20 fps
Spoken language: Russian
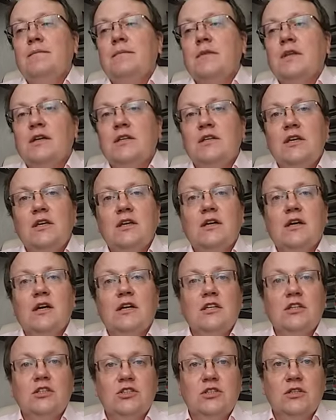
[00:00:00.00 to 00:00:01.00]
где,
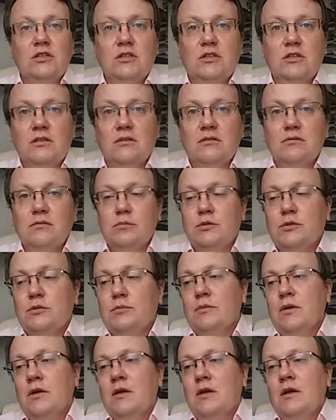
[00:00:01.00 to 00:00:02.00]
конечно, это, в
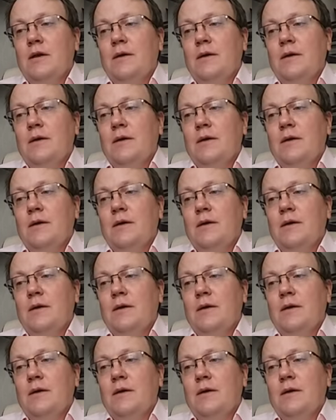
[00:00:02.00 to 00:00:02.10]
общем,